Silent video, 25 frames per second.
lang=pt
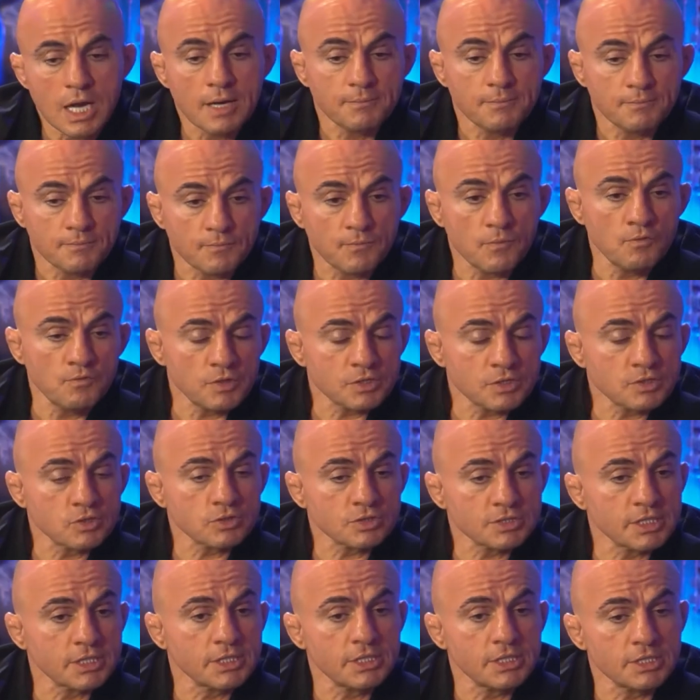Vamos fazer o
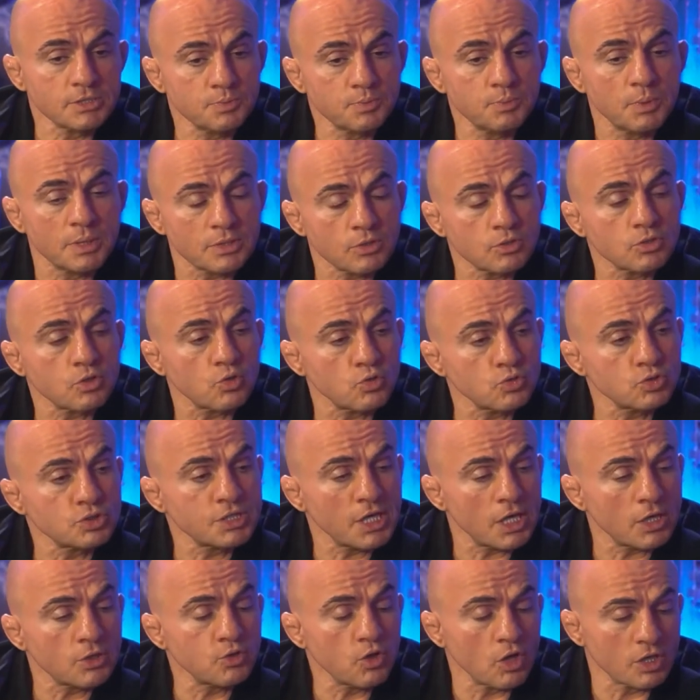seguinte: manda o teu
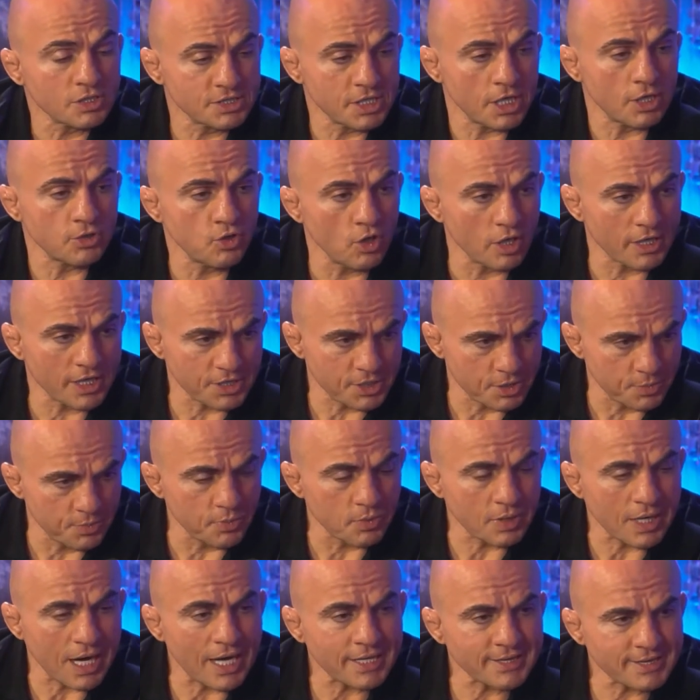Sherdog. Sherdog é tipo
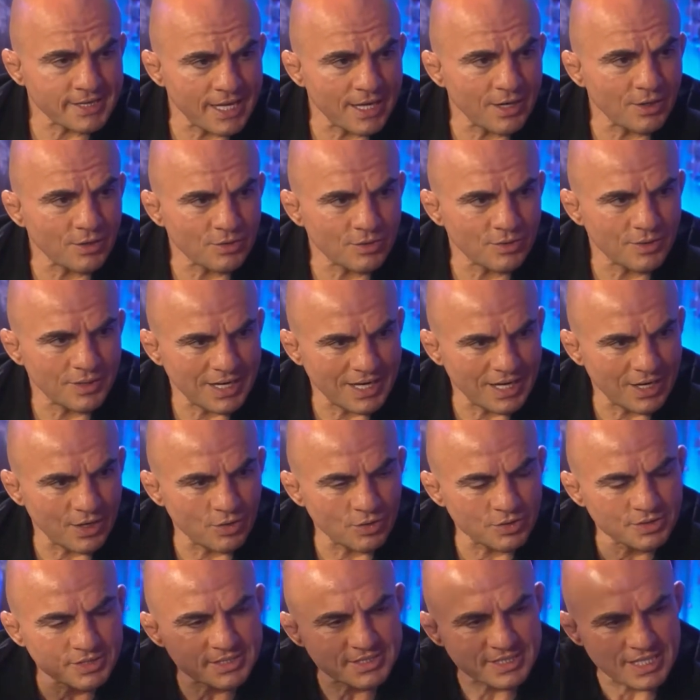cartel. É
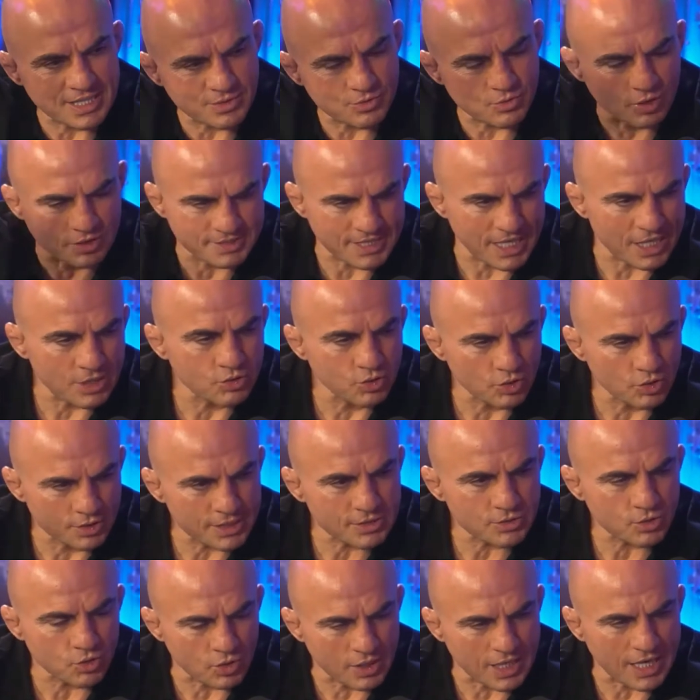onde que tem que... É? todas as lutas
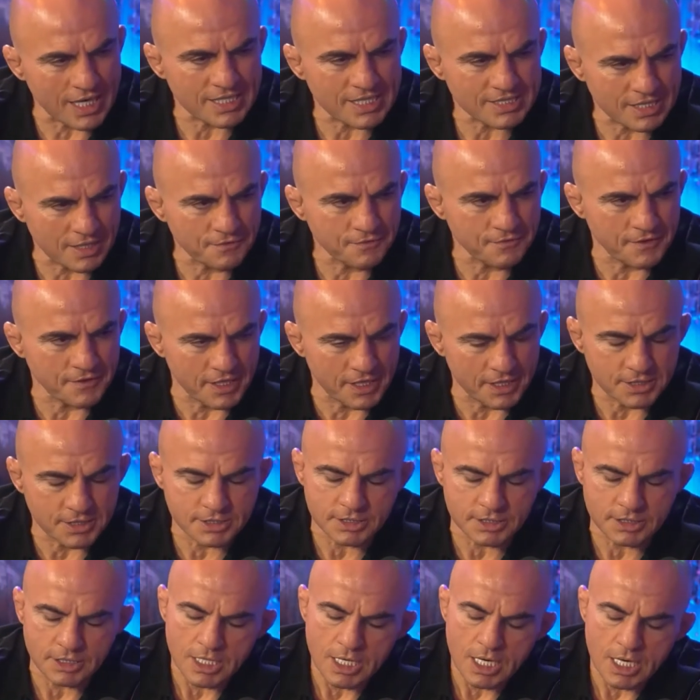ah, que o cara tá. já
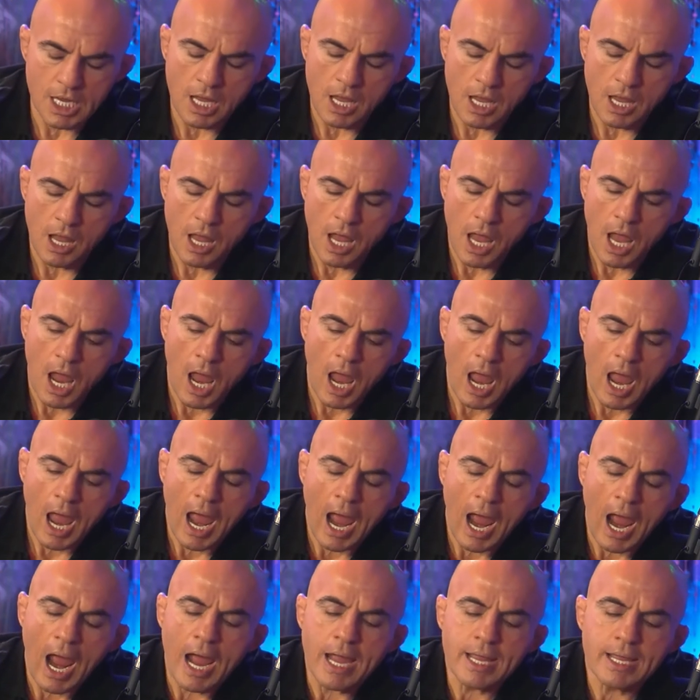fez.
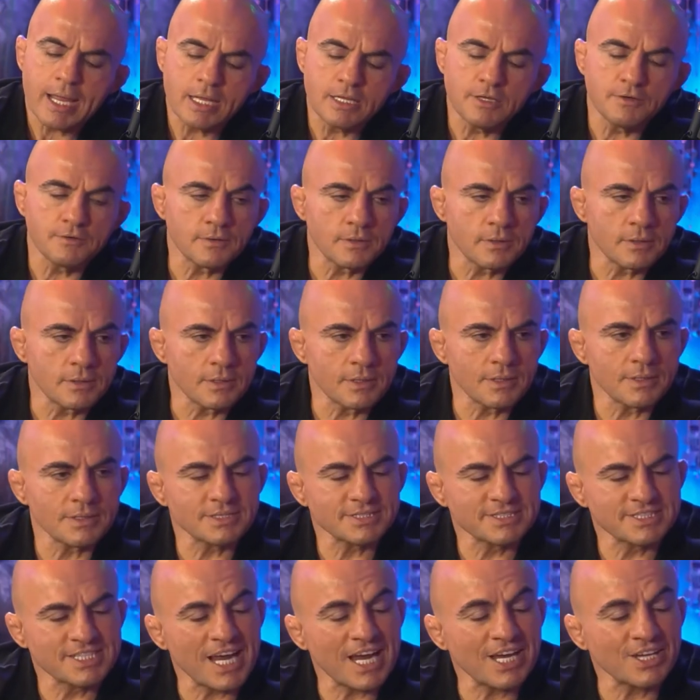Aí ele,
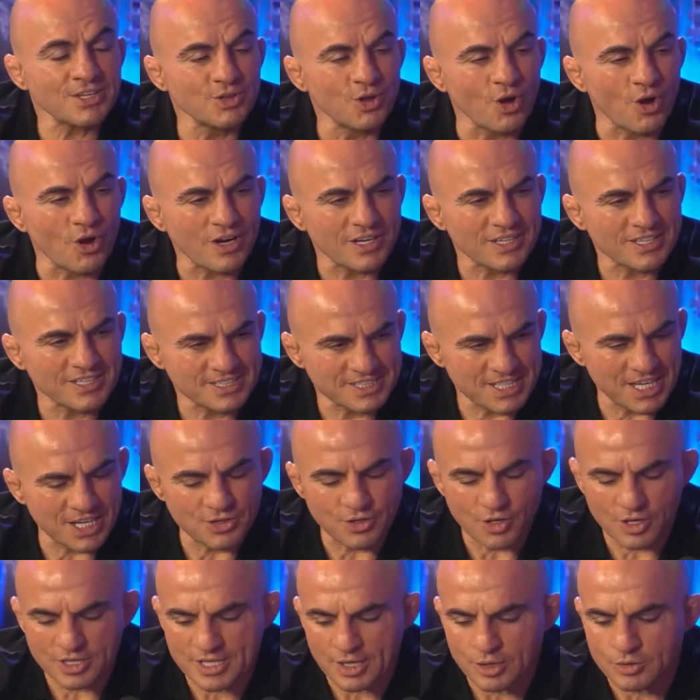She... Sherdog.
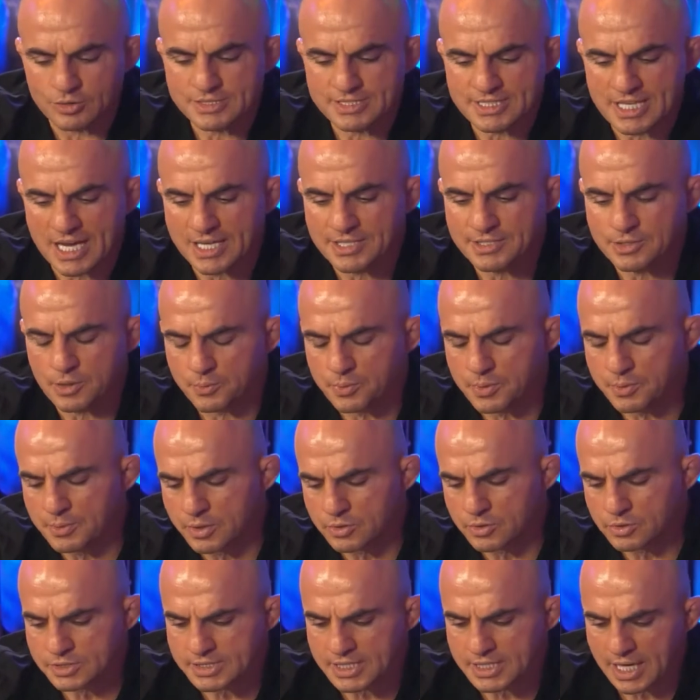Sherdog é um site, é o
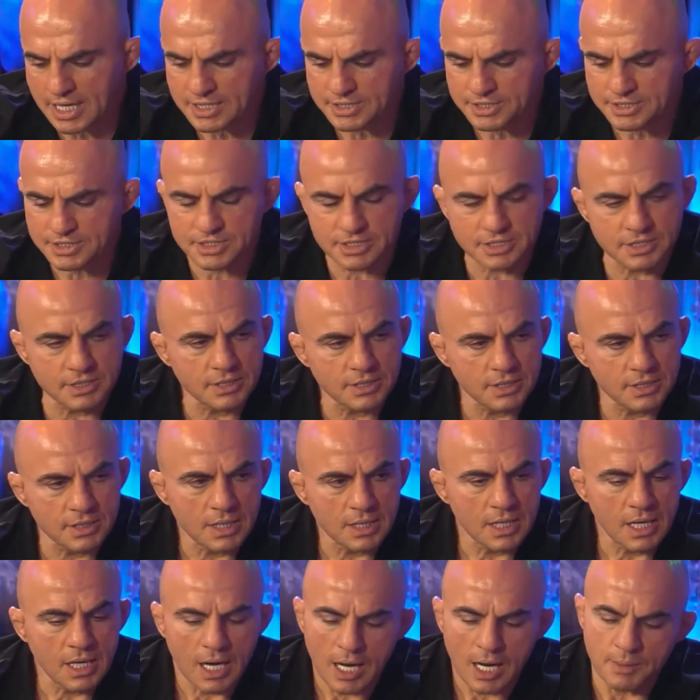primeiro tá. site
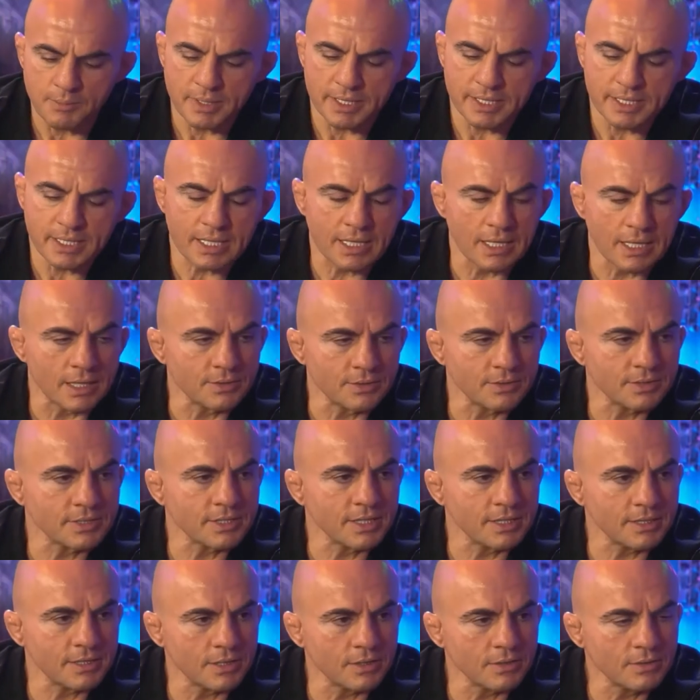americano,
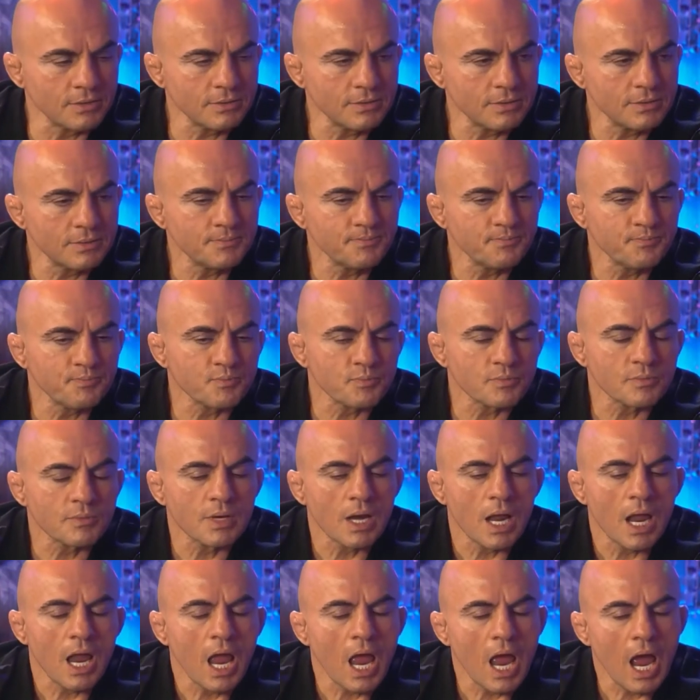entendeu? Tá.
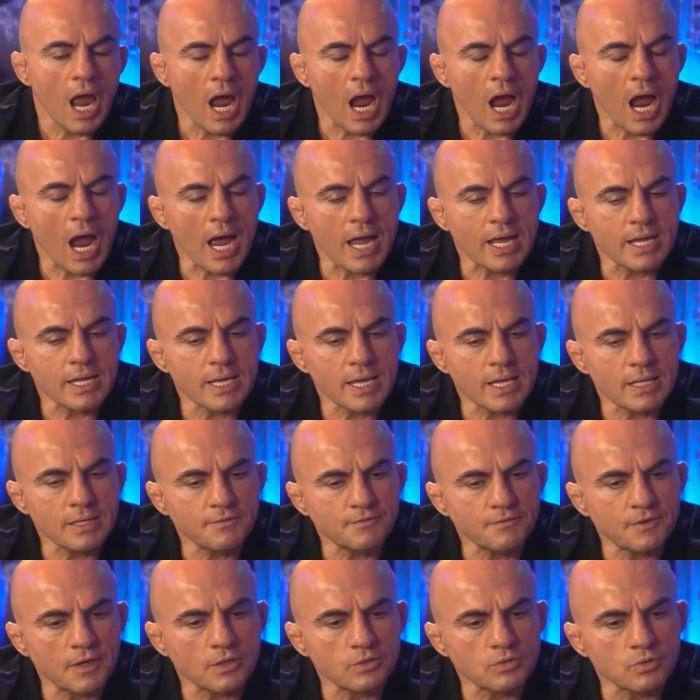Aí ele
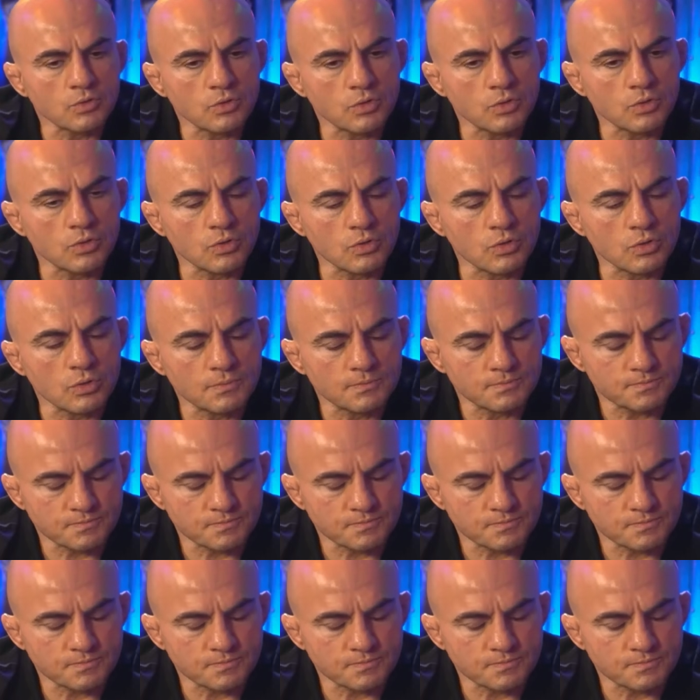falou.